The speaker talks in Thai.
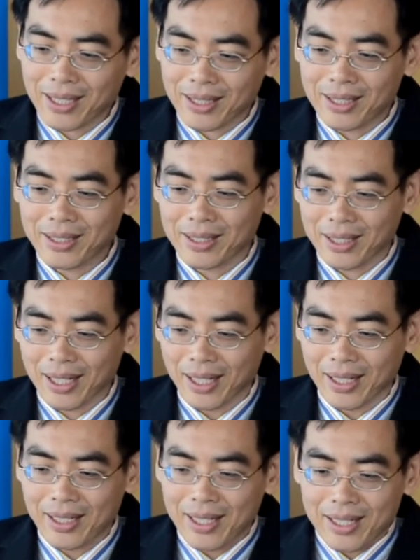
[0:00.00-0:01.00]
มากยิ่งขึ้น
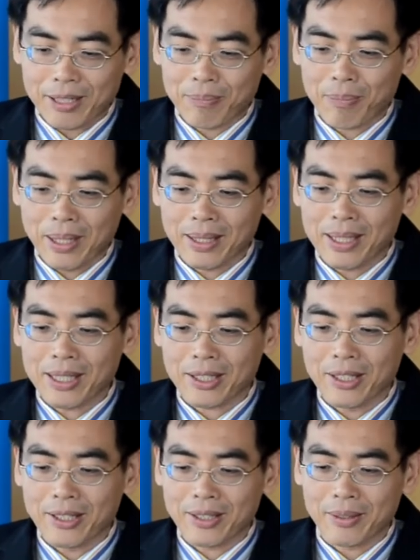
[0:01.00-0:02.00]
เนี่ย เราจำเป็น
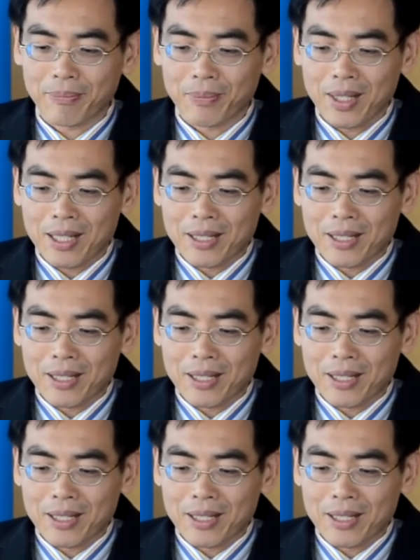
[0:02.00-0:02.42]
ที่จะต้อง